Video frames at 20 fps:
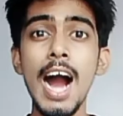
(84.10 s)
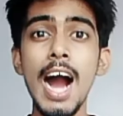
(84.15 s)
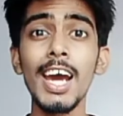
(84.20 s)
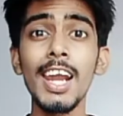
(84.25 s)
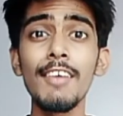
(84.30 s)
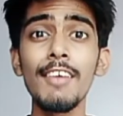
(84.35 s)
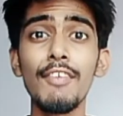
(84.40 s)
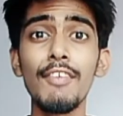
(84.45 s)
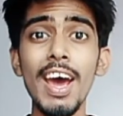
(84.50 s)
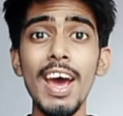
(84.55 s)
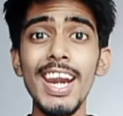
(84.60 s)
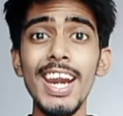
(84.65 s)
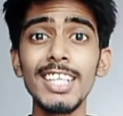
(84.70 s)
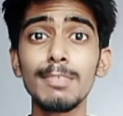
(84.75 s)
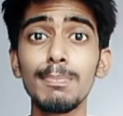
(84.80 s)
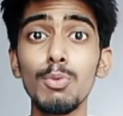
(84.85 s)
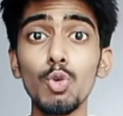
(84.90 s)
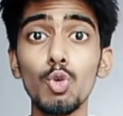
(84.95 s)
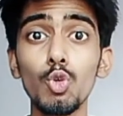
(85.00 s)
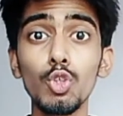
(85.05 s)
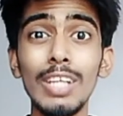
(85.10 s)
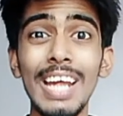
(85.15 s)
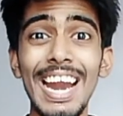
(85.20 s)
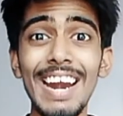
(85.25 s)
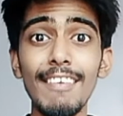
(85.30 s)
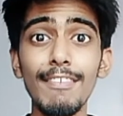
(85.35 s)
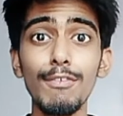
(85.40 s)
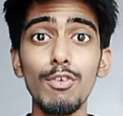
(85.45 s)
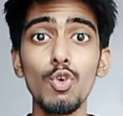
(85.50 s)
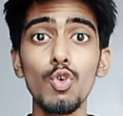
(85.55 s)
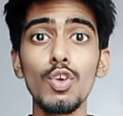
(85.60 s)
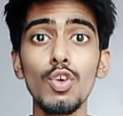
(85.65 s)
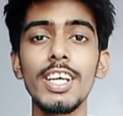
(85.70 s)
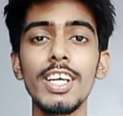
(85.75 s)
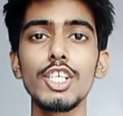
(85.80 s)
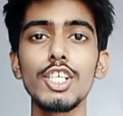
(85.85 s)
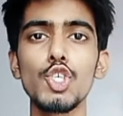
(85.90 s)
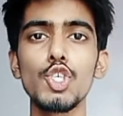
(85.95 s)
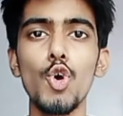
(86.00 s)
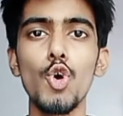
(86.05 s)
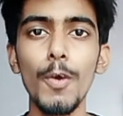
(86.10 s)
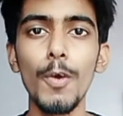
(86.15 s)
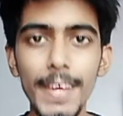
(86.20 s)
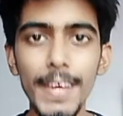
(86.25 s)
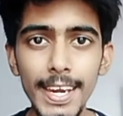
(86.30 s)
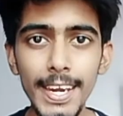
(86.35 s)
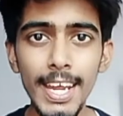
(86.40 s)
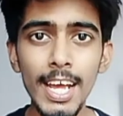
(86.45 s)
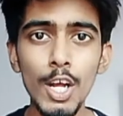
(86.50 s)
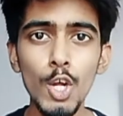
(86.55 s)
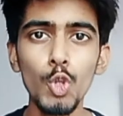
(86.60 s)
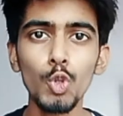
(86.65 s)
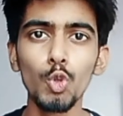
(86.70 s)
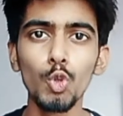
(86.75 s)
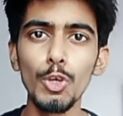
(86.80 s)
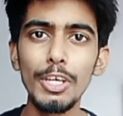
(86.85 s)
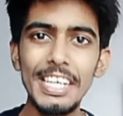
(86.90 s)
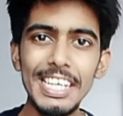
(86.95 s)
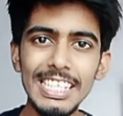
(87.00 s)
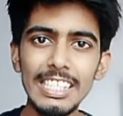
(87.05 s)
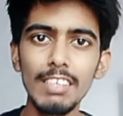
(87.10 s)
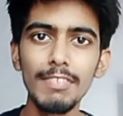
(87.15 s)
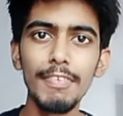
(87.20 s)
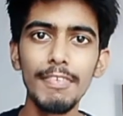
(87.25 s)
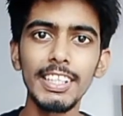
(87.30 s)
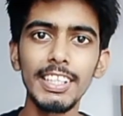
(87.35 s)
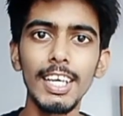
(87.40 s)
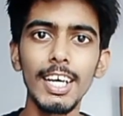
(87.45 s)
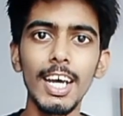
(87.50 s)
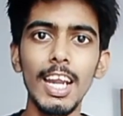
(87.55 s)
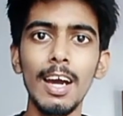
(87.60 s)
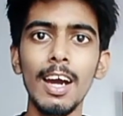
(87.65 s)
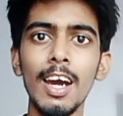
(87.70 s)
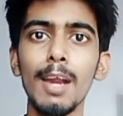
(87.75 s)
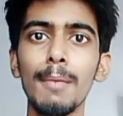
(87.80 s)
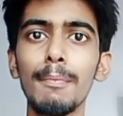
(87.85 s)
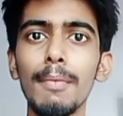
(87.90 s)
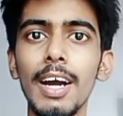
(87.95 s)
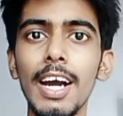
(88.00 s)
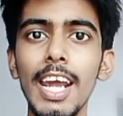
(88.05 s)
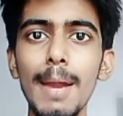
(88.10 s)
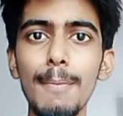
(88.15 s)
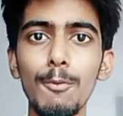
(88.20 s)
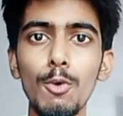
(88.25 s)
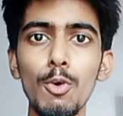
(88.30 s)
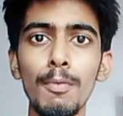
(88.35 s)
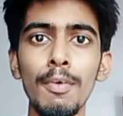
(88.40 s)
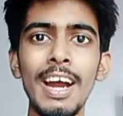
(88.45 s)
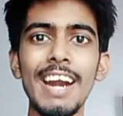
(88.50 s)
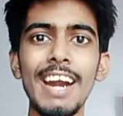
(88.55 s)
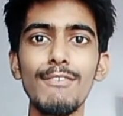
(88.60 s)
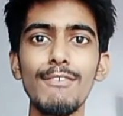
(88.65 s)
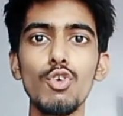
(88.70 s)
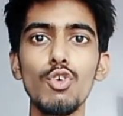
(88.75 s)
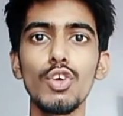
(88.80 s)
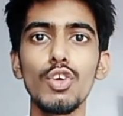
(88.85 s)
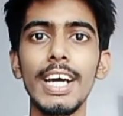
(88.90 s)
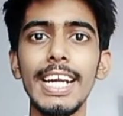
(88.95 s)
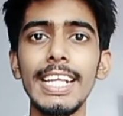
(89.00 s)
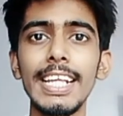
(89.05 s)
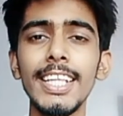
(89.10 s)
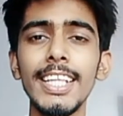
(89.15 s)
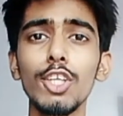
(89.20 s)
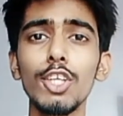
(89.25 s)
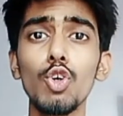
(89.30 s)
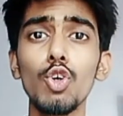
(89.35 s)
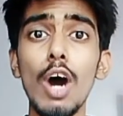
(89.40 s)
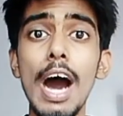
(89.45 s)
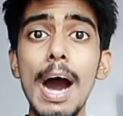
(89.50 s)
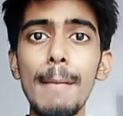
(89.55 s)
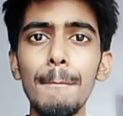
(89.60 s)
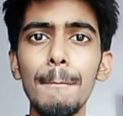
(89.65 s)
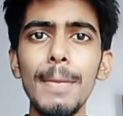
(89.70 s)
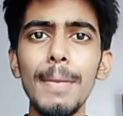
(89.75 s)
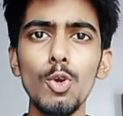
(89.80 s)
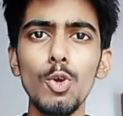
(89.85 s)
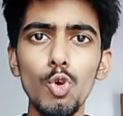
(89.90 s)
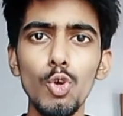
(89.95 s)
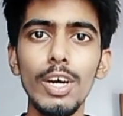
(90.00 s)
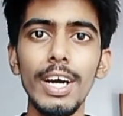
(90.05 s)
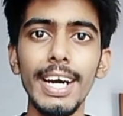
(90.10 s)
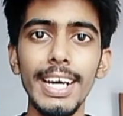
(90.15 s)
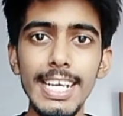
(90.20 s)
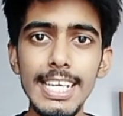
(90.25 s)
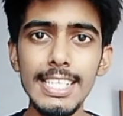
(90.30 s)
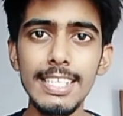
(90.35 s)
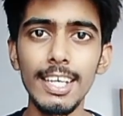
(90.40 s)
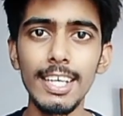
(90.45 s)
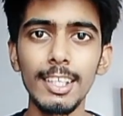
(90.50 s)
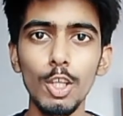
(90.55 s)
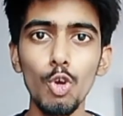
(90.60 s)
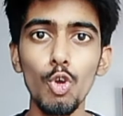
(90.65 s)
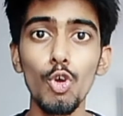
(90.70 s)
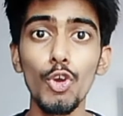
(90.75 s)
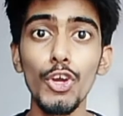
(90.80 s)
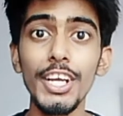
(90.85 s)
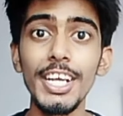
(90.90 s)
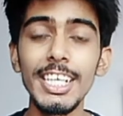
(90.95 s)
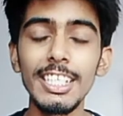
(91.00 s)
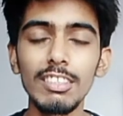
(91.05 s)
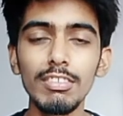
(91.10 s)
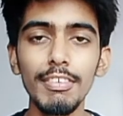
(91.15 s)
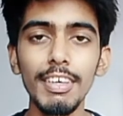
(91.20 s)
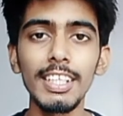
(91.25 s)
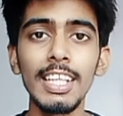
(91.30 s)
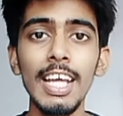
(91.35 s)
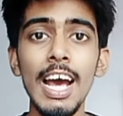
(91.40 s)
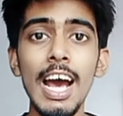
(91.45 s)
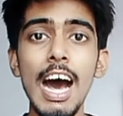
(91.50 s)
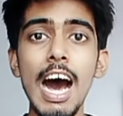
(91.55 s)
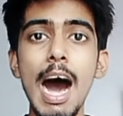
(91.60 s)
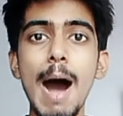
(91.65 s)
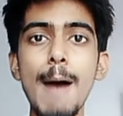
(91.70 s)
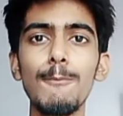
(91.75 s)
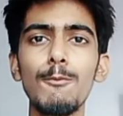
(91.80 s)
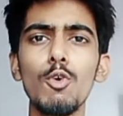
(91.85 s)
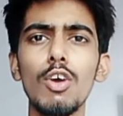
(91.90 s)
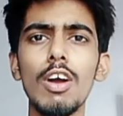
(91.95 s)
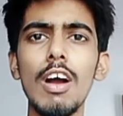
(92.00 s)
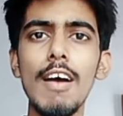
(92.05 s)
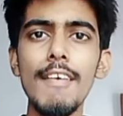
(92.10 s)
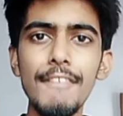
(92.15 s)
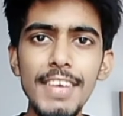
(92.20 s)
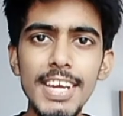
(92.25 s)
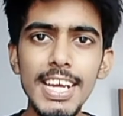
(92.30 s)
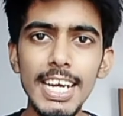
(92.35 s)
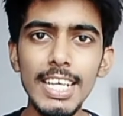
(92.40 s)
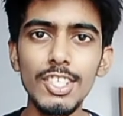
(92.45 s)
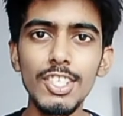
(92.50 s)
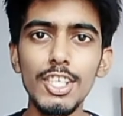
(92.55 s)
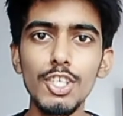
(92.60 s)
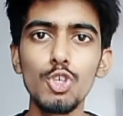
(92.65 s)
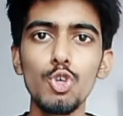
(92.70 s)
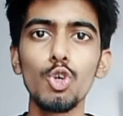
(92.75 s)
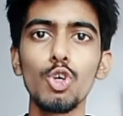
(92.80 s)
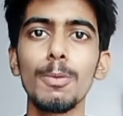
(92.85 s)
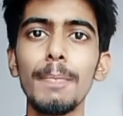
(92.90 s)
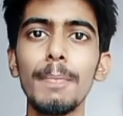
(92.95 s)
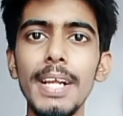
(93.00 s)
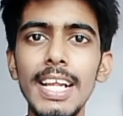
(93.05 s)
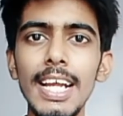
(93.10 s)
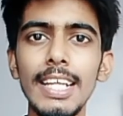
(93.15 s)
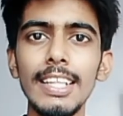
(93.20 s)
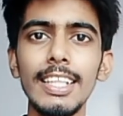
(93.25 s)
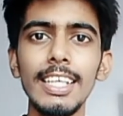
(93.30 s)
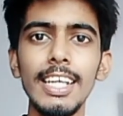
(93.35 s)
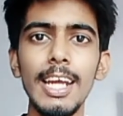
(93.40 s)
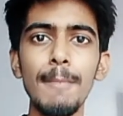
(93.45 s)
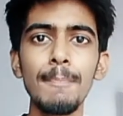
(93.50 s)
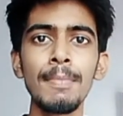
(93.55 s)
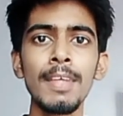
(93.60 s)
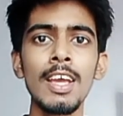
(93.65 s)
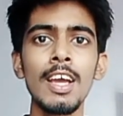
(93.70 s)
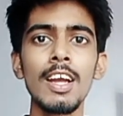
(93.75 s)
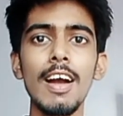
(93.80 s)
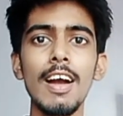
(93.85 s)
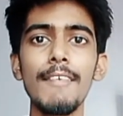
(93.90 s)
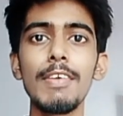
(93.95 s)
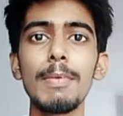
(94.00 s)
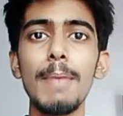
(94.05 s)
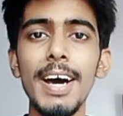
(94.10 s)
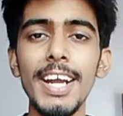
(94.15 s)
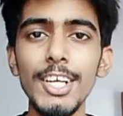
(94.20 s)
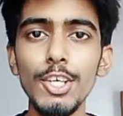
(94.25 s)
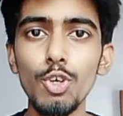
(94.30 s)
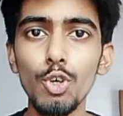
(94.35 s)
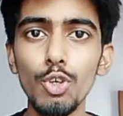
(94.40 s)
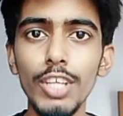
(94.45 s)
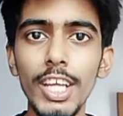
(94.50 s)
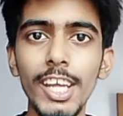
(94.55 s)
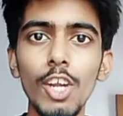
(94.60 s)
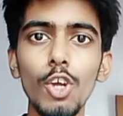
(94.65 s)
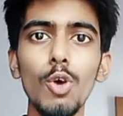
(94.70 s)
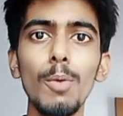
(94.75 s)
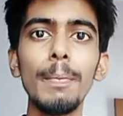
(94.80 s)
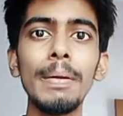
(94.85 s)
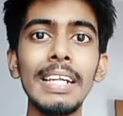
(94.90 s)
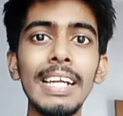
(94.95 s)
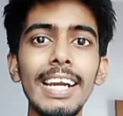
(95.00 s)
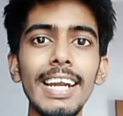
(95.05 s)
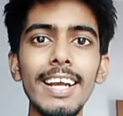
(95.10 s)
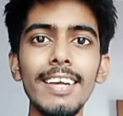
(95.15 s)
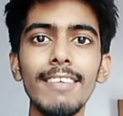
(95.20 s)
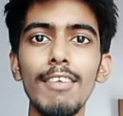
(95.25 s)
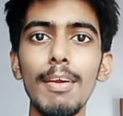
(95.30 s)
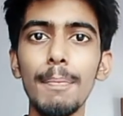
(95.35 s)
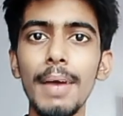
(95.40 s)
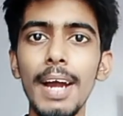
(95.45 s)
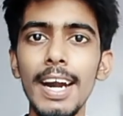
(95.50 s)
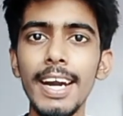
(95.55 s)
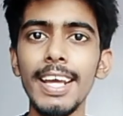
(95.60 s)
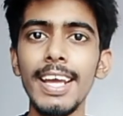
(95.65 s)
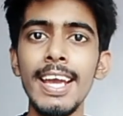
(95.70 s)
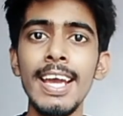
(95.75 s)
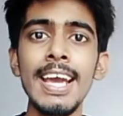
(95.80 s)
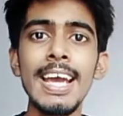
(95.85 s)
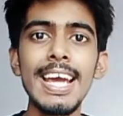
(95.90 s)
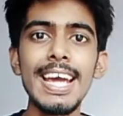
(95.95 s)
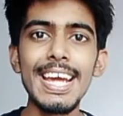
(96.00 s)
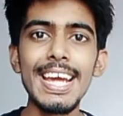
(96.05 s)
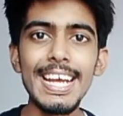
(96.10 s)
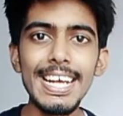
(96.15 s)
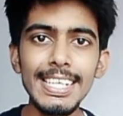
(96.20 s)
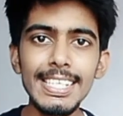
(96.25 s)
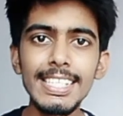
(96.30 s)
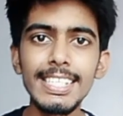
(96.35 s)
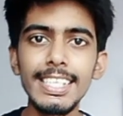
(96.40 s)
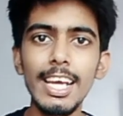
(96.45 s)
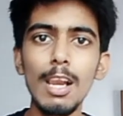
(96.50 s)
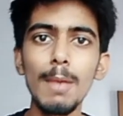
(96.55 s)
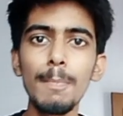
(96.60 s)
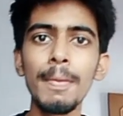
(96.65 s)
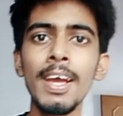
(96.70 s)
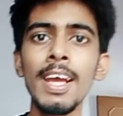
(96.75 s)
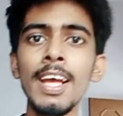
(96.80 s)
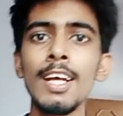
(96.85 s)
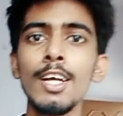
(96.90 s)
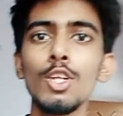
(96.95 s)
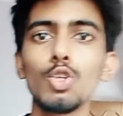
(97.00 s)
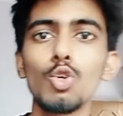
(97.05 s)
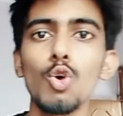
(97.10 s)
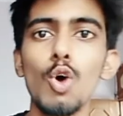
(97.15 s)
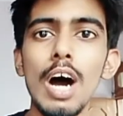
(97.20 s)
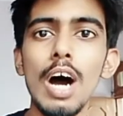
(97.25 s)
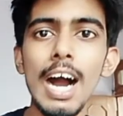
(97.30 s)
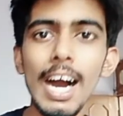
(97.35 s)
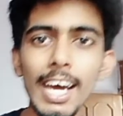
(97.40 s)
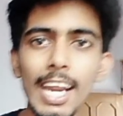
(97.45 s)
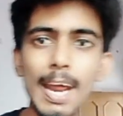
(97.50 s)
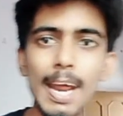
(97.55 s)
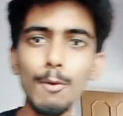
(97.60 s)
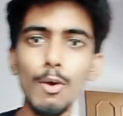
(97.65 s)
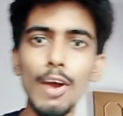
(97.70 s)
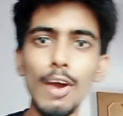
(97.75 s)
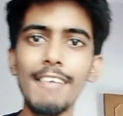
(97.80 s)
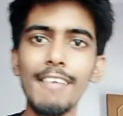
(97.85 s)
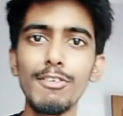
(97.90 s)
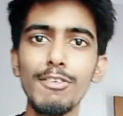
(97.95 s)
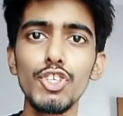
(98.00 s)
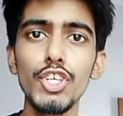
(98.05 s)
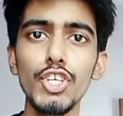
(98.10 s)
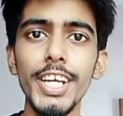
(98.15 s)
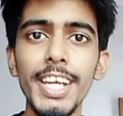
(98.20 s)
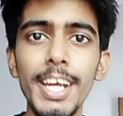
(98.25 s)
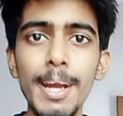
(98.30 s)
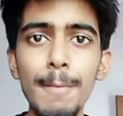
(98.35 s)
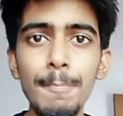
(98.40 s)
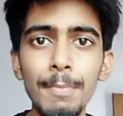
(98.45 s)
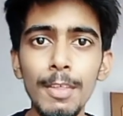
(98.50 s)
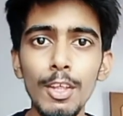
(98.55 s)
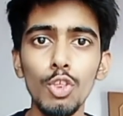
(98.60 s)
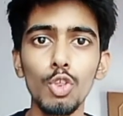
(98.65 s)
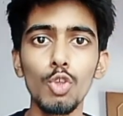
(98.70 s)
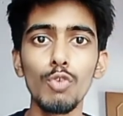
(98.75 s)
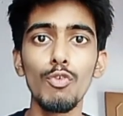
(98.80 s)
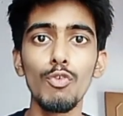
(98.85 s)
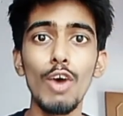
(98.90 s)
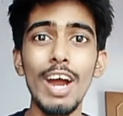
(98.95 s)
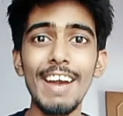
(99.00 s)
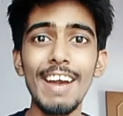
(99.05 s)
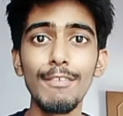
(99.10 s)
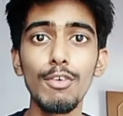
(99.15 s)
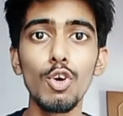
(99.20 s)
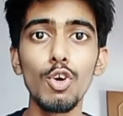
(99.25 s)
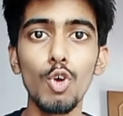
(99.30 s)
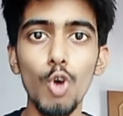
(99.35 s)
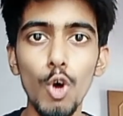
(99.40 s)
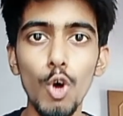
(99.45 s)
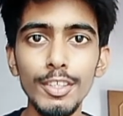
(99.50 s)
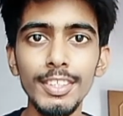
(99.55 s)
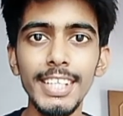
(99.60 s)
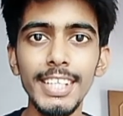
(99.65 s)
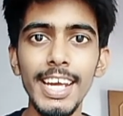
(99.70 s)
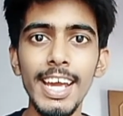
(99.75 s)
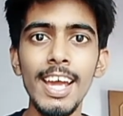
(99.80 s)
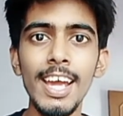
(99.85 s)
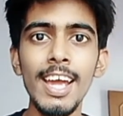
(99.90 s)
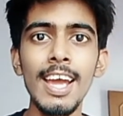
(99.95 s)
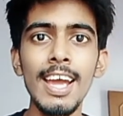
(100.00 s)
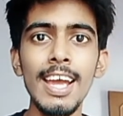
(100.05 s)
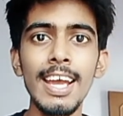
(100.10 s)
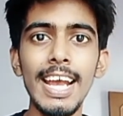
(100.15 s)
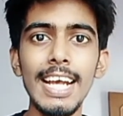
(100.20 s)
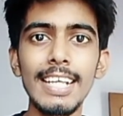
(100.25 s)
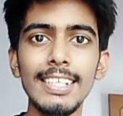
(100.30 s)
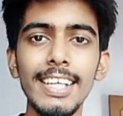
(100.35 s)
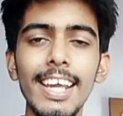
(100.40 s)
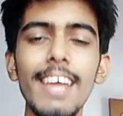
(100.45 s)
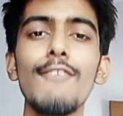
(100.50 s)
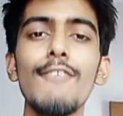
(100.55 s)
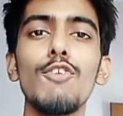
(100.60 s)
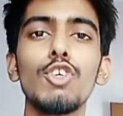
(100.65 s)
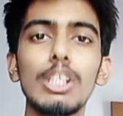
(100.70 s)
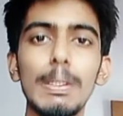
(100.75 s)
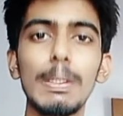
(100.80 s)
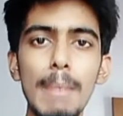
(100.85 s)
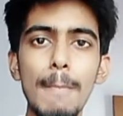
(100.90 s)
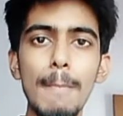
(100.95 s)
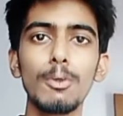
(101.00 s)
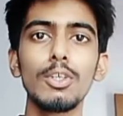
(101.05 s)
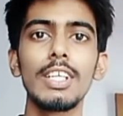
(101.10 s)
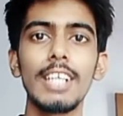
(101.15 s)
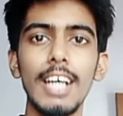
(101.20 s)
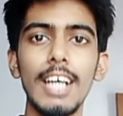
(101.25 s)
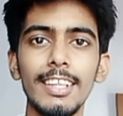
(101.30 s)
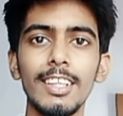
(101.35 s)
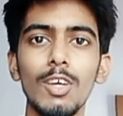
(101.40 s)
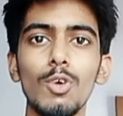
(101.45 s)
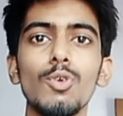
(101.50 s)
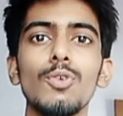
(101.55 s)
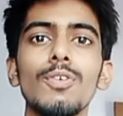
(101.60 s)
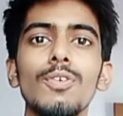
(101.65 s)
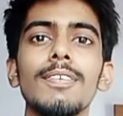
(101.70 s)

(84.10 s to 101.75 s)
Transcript: अगर आप वायरलेस ब्लूटूथ हेडफोन के शौकीन हैं इस वक्त अगर अगर अगर आपको हेडफोन ख़रीदना है तो आप बिल्कुल ख़रीद सकते हो क्योंकि इस वक्त आपको काफ़ी अच्छी छूट मिल जाती है काफ़ी भारी छूट देखने को मिल रही है फ्लिपकार्ट के इस सेल में तो अगर आपको हेडफोन चाहिए तो वो हेडफोन कौन से हैं कैसे हैं वो सब मैं आपको दिखाता हूँ